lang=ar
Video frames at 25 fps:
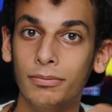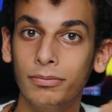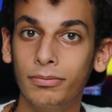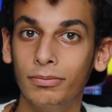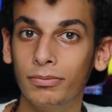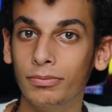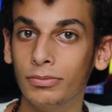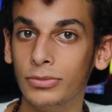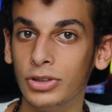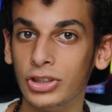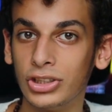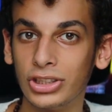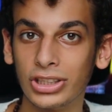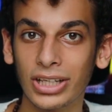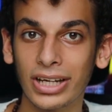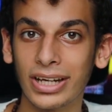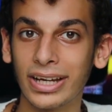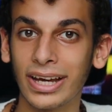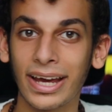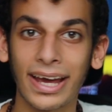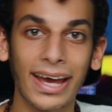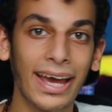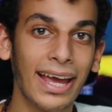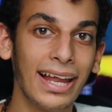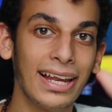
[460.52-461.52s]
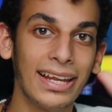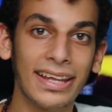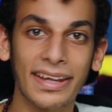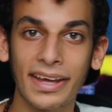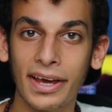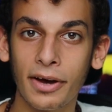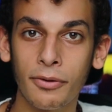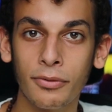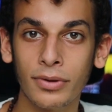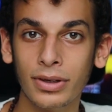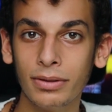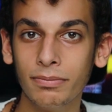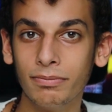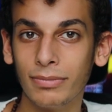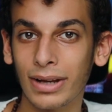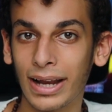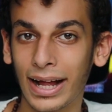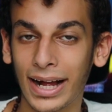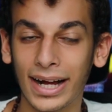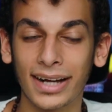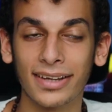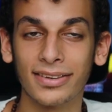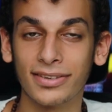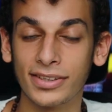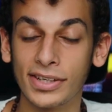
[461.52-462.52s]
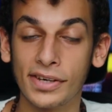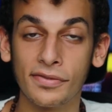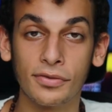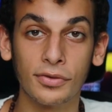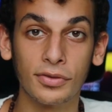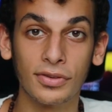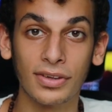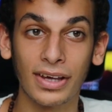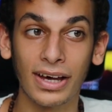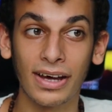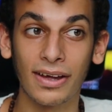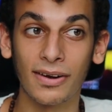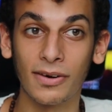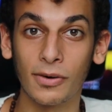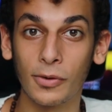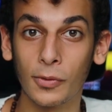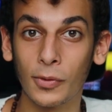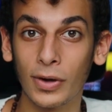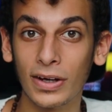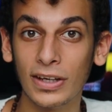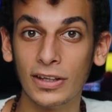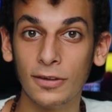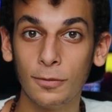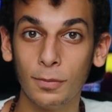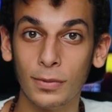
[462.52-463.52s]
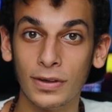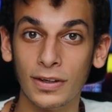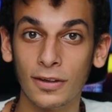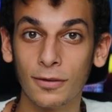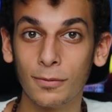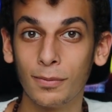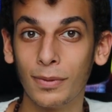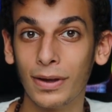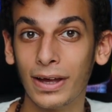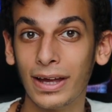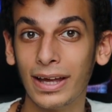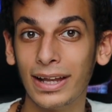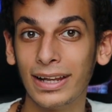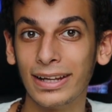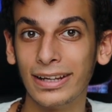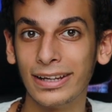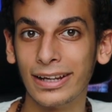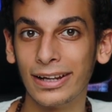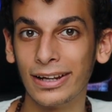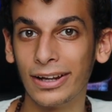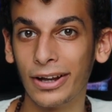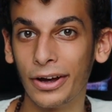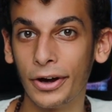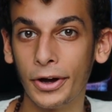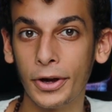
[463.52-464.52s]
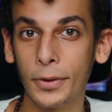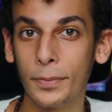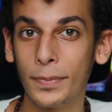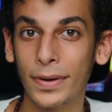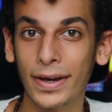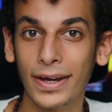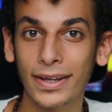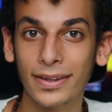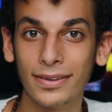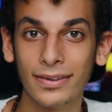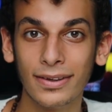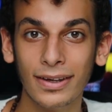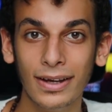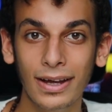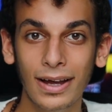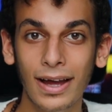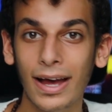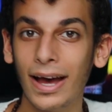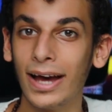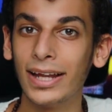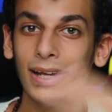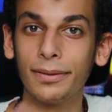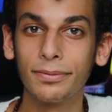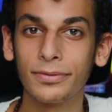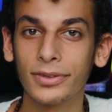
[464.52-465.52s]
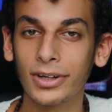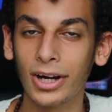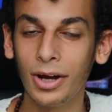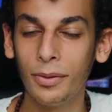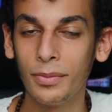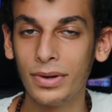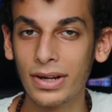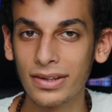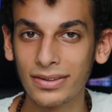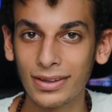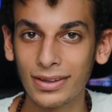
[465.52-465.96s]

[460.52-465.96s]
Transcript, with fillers: مش غالي قوي بالعكس شايفه سعر كويس بالنسبه للايباد انا بصراحه من